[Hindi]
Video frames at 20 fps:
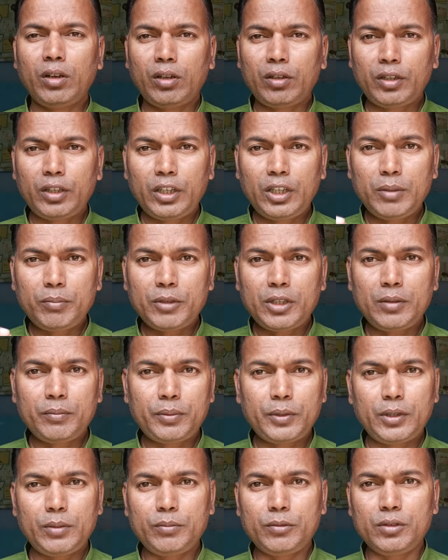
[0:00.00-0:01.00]
और नेम एंड
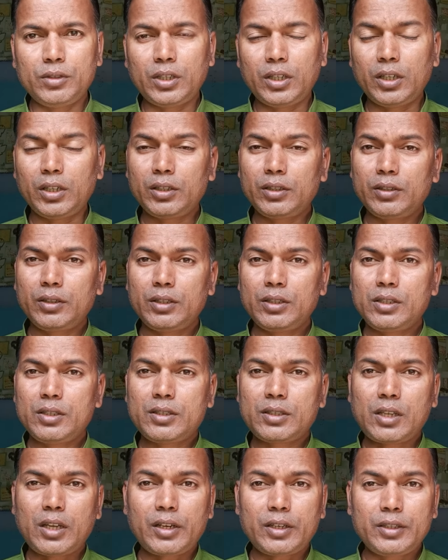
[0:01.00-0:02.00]
फेम होगा
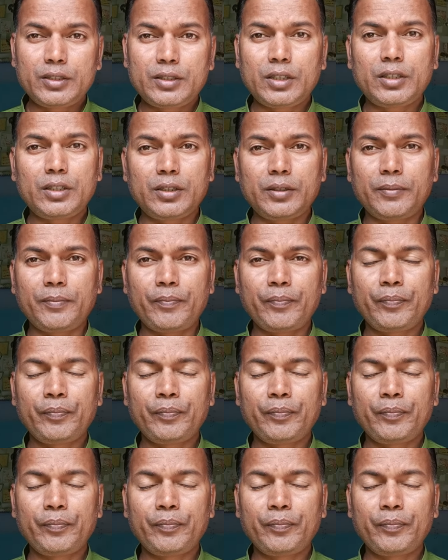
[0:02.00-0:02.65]
इसका रीजन है